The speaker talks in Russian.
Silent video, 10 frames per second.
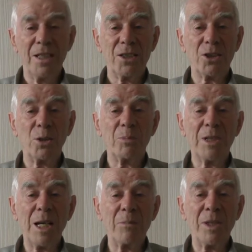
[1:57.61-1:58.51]
чтоб
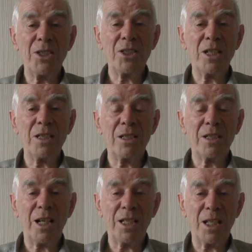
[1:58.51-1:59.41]
там речей не
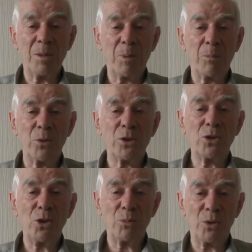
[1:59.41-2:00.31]
тратить
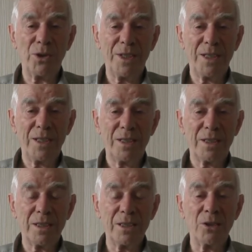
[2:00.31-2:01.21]
по-пустому,
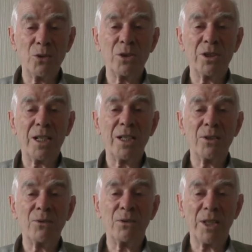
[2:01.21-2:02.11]
где нужно
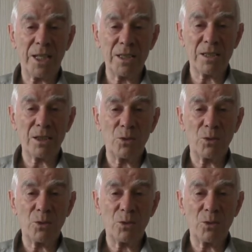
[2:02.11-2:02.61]
власть